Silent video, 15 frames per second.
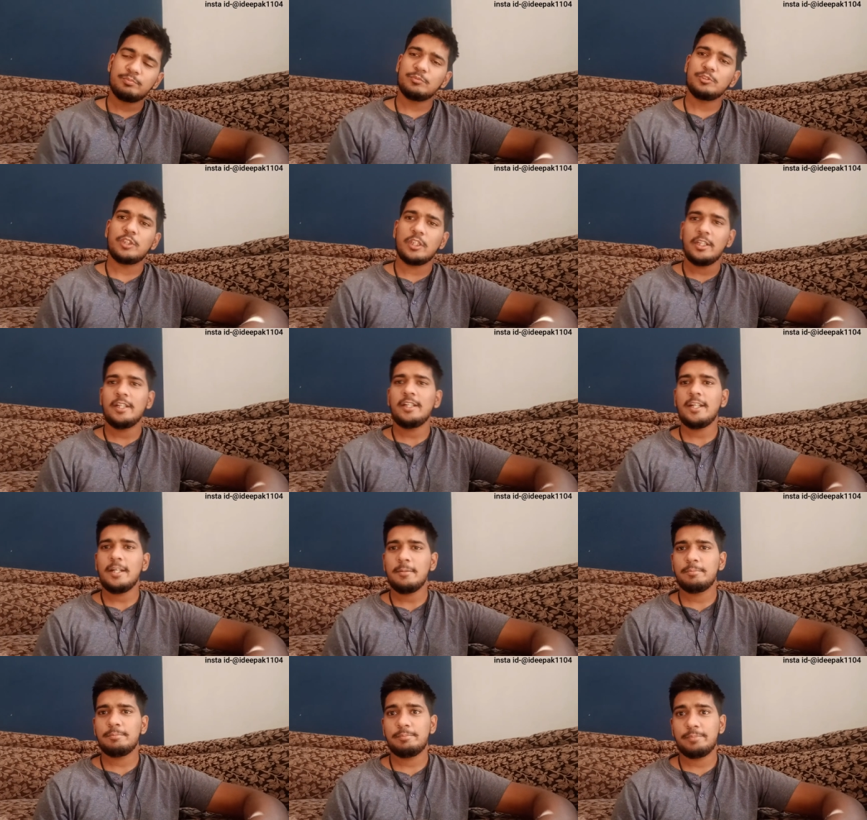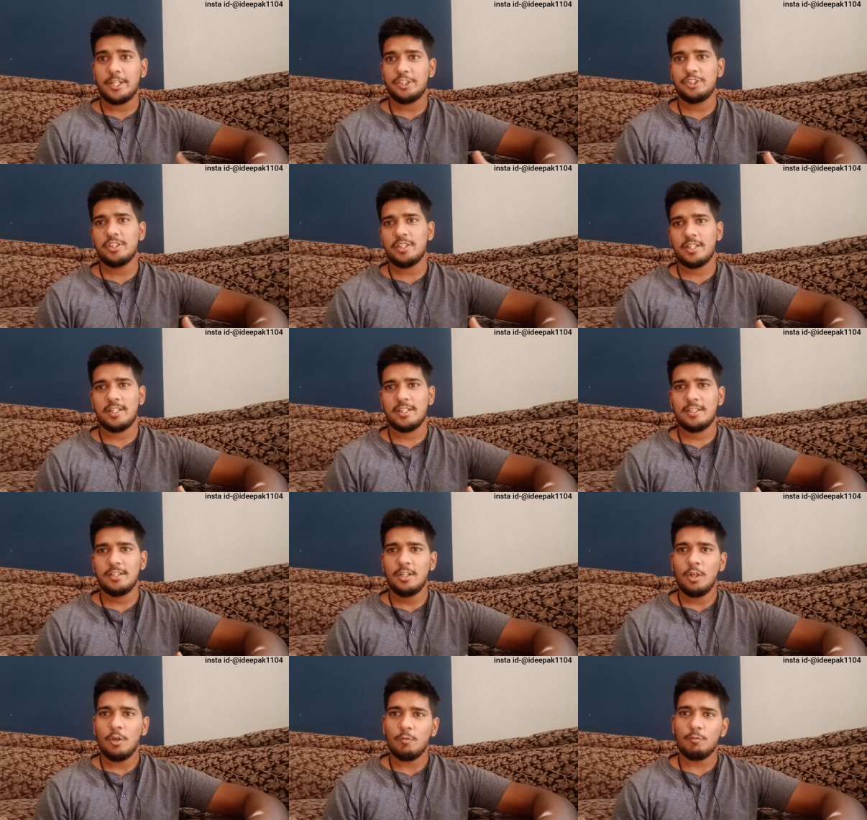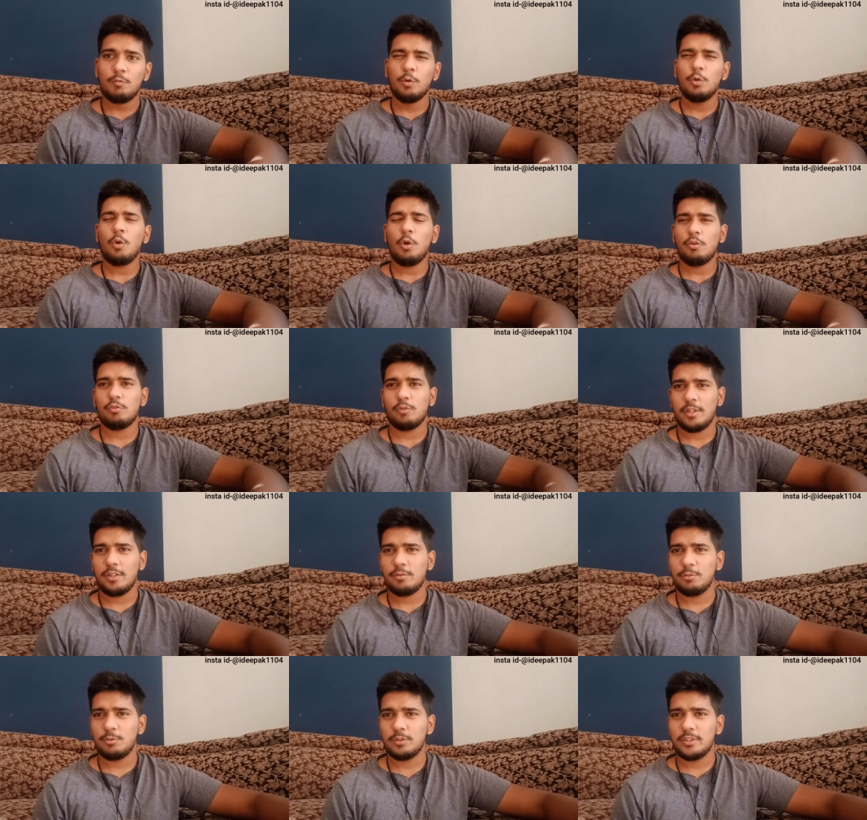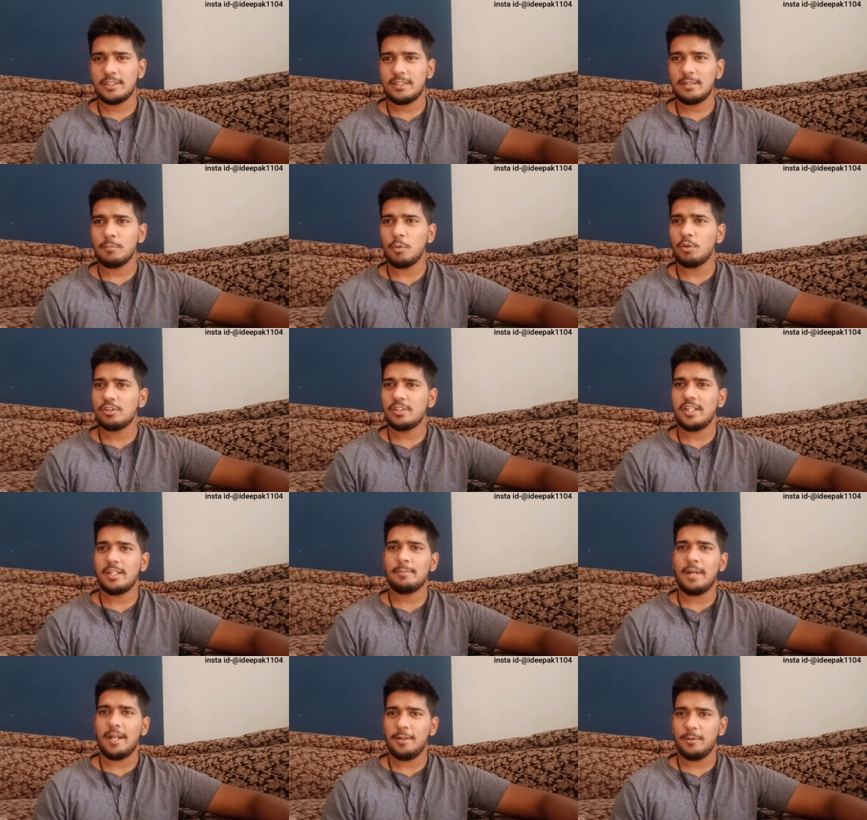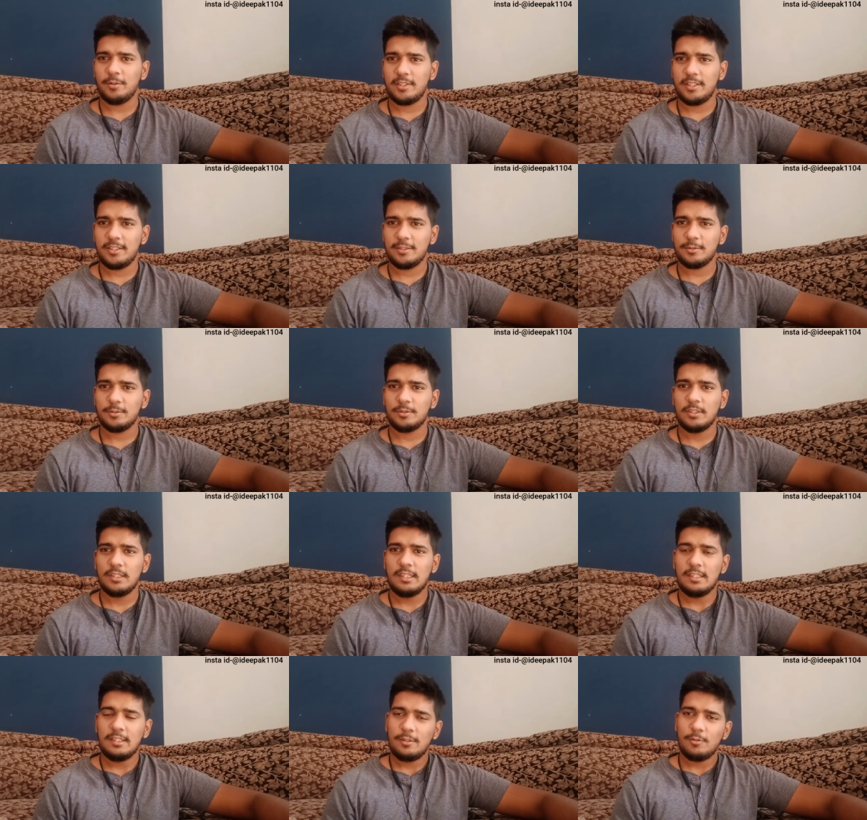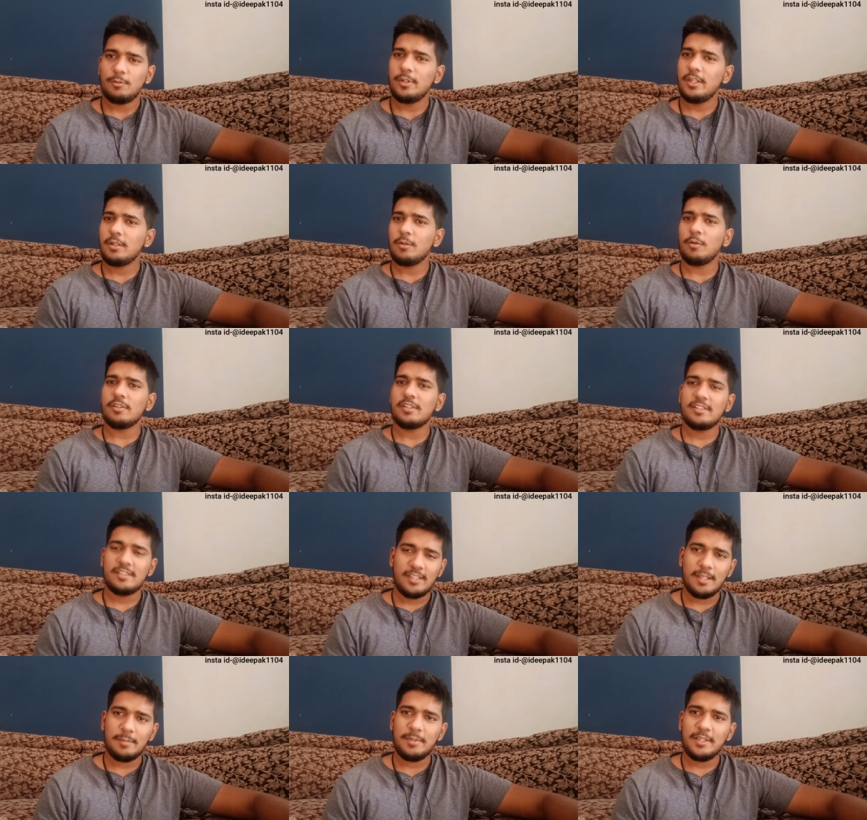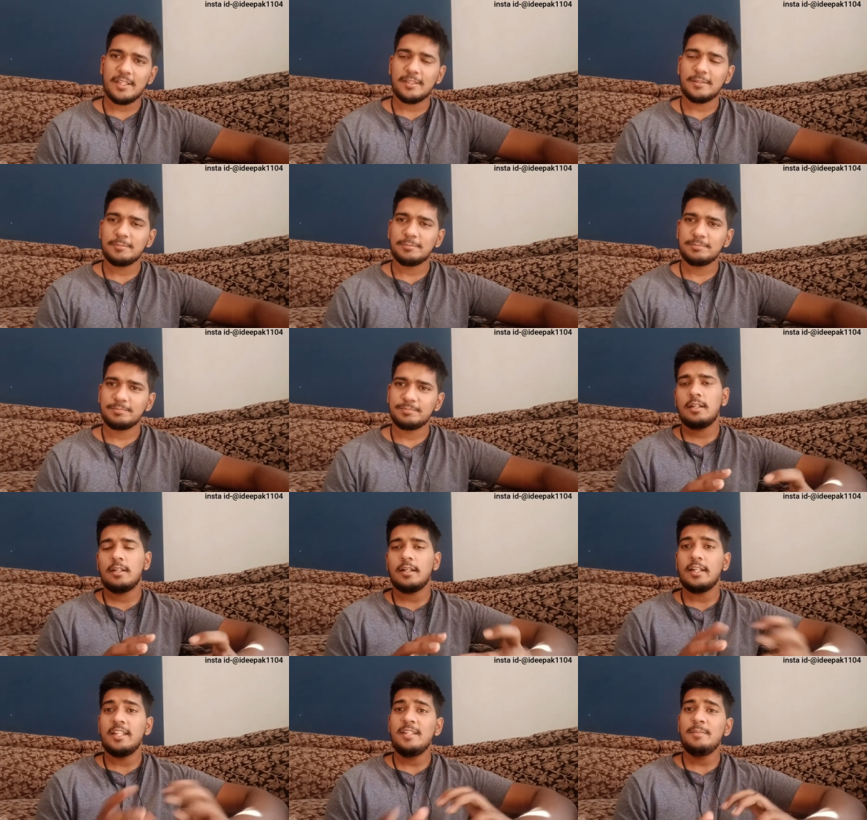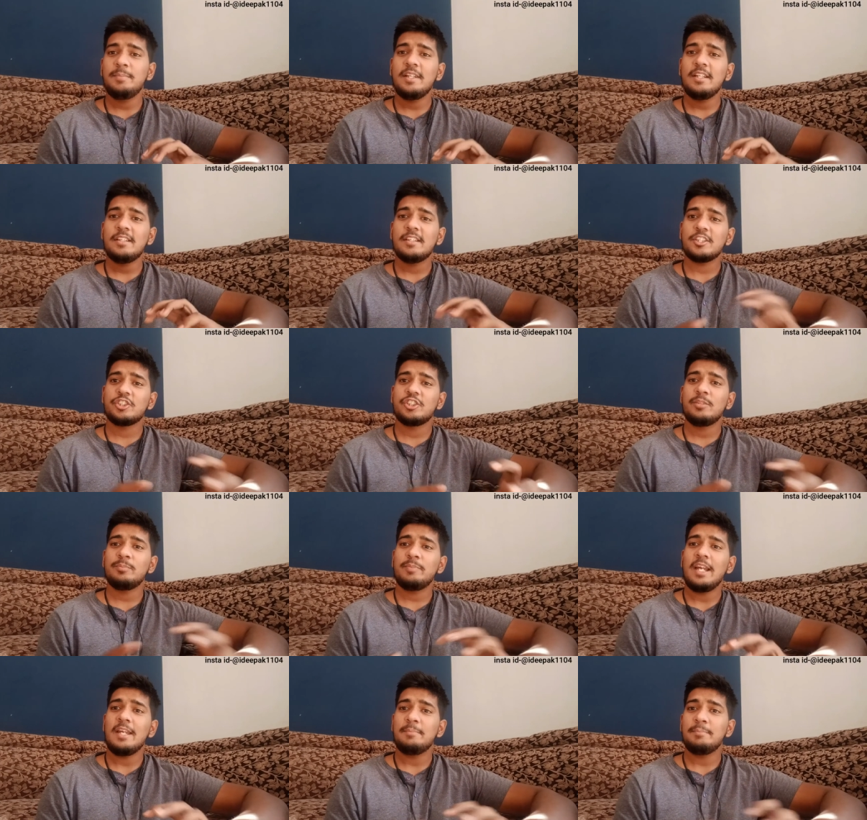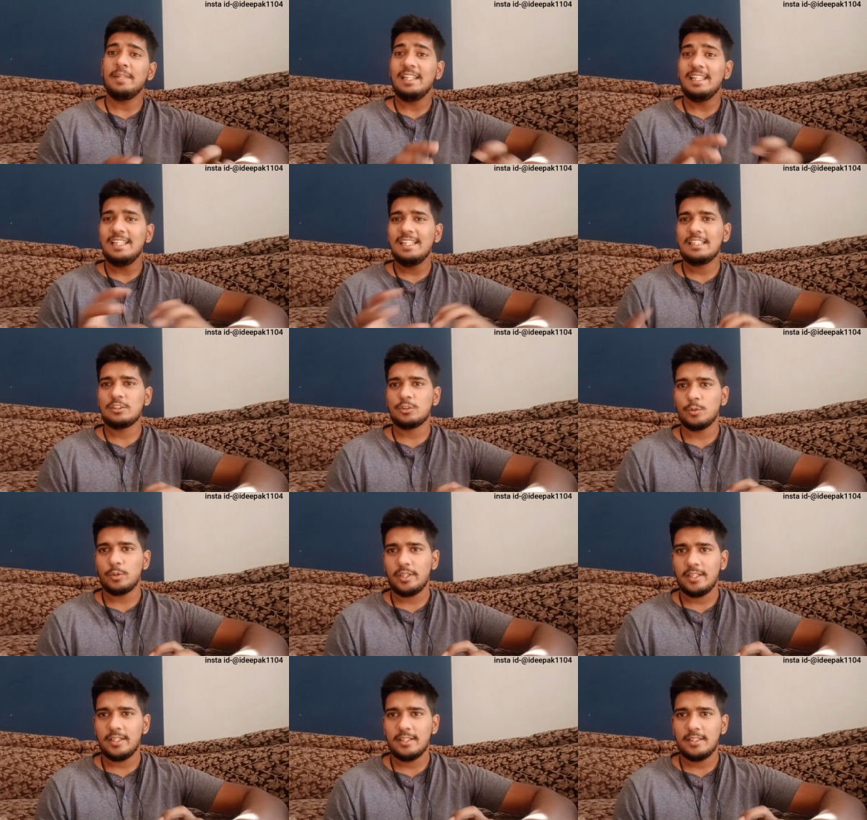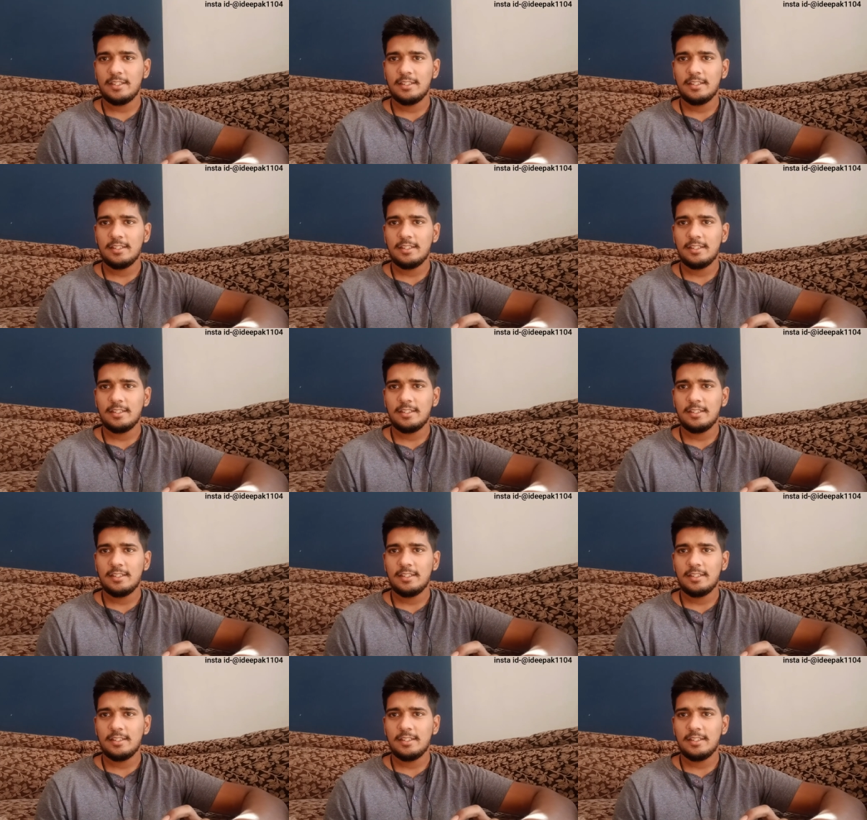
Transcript: जनरेटेड प्रेशर है वो लॉस होना शुरू हो जाता है बहुत सारे बैंड होते हैं तो सो so, एक कॉजेस ये भी है कहीं पे सक्शन पाइप में लीक्स हो रहे हैं